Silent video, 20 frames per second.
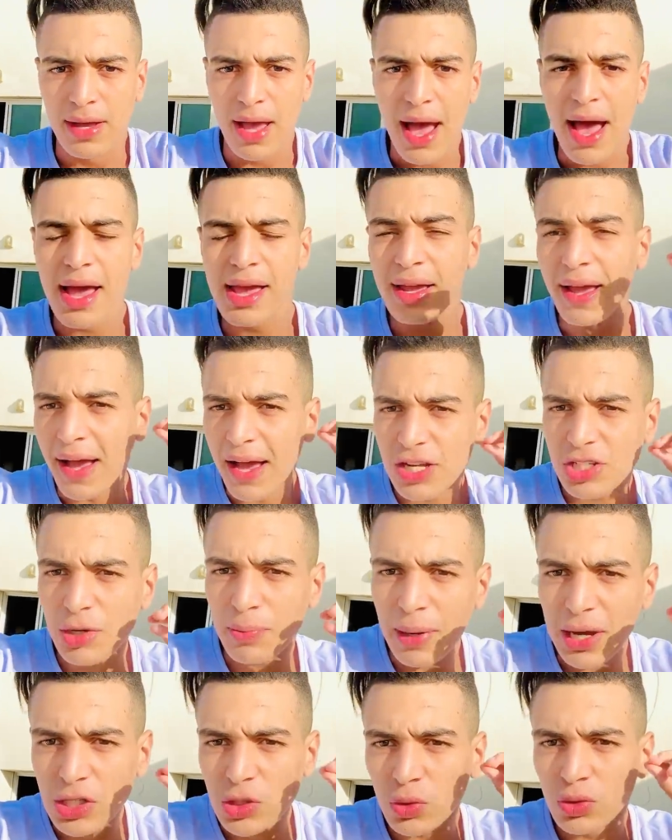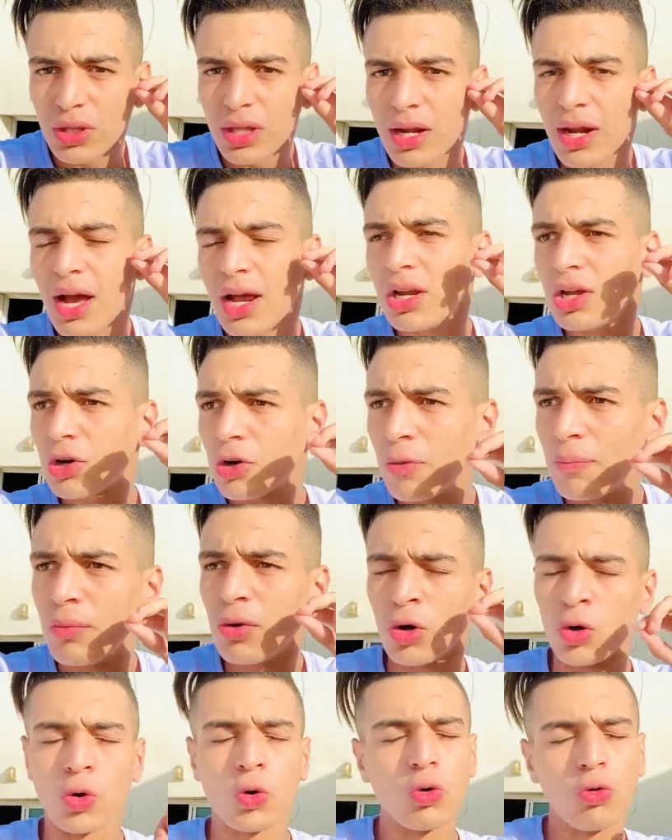اي حاجه بغيتو نديرها لكم
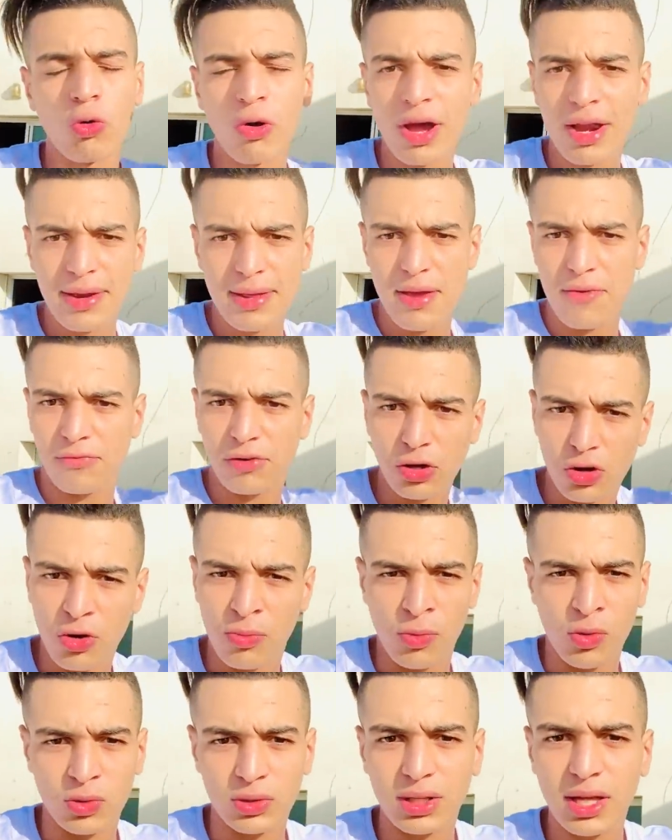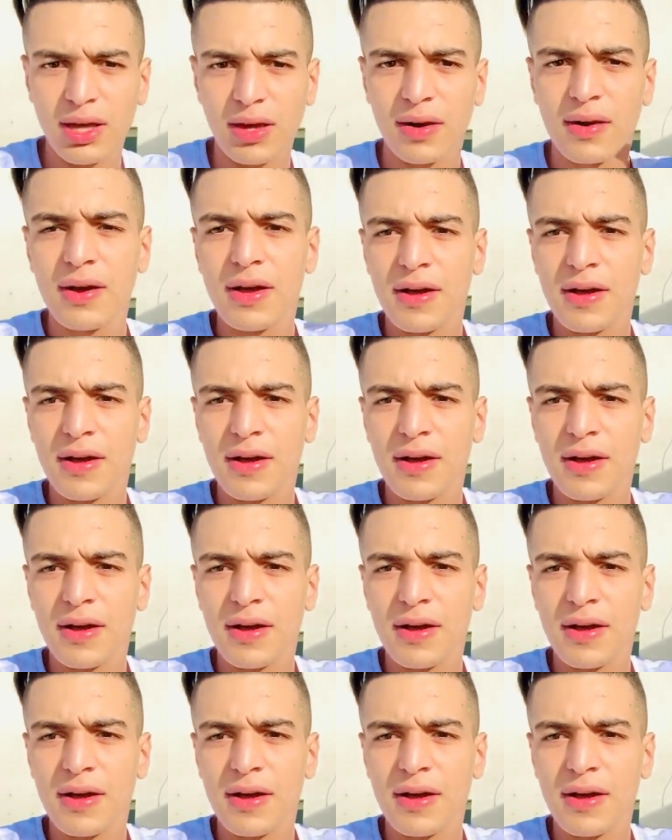قولوها ليا في لي كومونتير